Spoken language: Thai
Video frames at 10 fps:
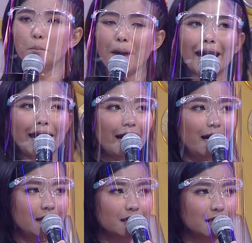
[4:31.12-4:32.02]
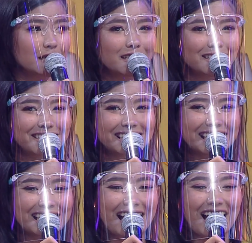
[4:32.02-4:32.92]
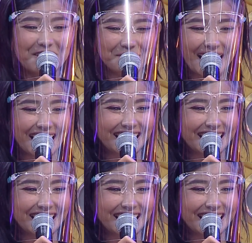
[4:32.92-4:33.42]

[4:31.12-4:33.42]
ไม่ค่ะ คือเอาใหม่